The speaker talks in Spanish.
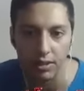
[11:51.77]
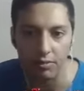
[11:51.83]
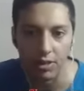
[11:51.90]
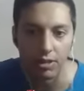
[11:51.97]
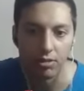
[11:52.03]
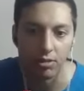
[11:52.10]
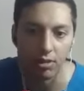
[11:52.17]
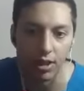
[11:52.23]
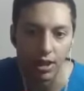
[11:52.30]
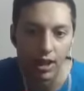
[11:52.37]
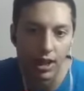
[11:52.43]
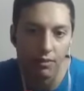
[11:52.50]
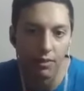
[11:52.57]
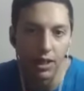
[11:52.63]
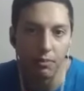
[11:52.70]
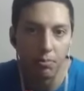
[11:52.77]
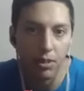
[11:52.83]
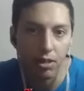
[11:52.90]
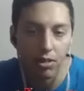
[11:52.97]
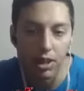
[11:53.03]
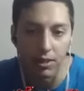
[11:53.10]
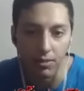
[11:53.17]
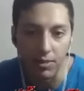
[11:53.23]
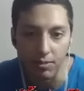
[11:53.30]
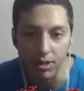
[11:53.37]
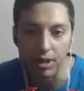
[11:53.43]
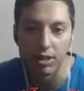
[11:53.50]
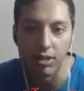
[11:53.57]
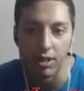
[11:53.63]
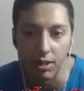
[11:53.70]
bueno guardar las balas para los jefes,
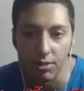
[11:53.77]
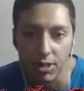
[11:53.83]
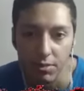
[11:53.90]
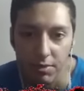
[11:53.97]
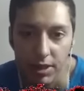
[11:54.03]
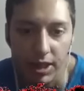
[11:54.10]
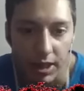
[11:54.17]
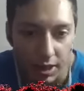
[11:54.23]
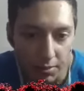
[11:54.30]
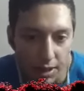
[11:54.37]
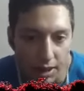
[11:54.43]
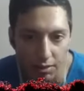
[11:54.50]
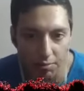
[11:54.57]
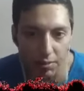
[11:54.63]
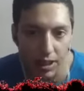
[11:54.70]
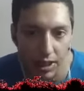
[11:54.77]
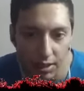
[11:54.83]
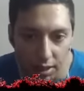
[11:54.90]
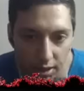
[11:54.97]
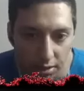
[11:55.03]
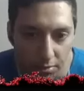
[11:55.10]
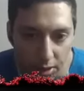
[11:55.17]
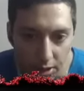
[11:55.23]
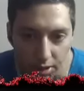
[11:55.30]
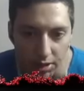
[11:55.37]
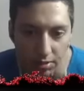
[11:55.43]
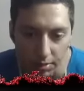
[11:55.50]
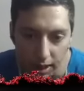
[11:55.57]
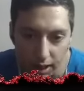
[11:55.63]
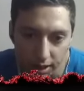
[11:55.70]
porque los jefes son bastante más complicados que los monstruos
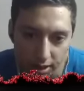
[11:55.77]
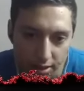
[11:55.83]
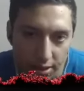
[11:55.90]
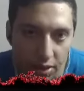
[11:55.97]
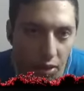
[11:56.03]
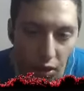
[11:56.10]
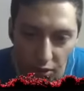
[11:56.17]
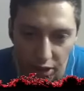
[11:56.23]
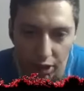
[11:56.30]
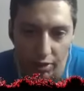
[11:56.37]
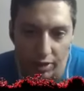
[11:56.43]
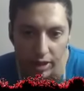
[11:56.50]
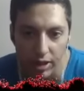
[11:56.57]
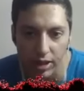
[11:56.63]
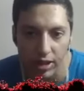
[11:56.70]
normales. Bueno, obviamente.